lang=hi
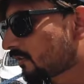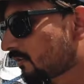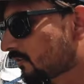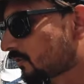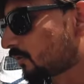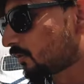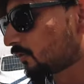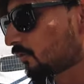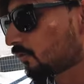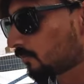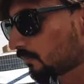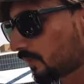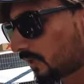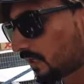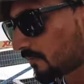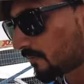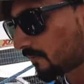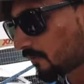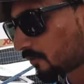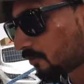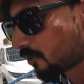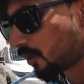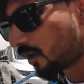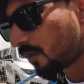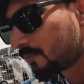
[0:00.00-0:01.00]
तो दुबई
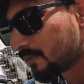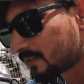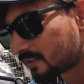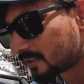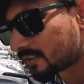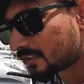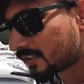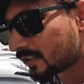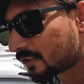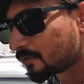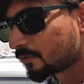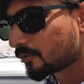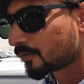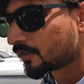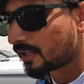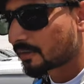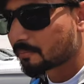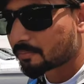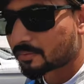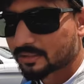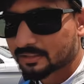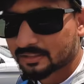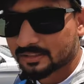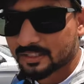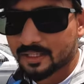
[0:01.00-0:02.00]
में जॉब इस तरह ढूंढना
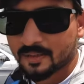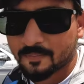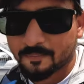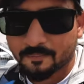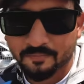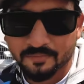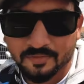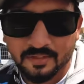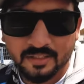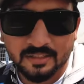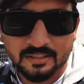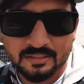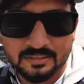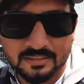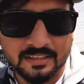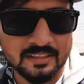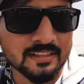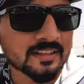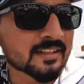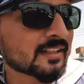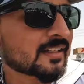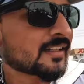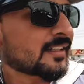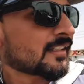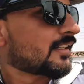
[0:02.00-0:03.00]
पड़ता है दर
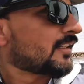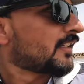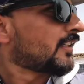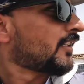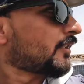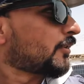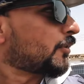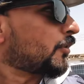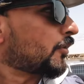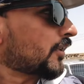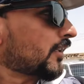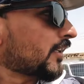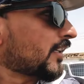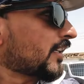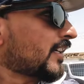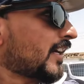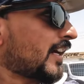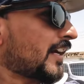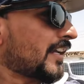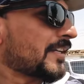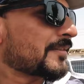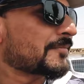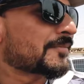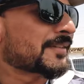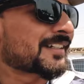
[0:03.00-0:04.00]
दर ठोकरें
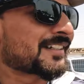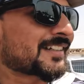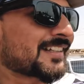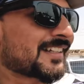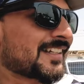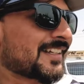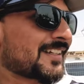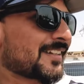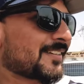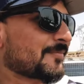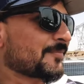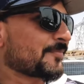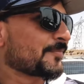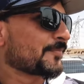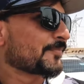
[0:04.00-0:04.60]
खानी पड़ती है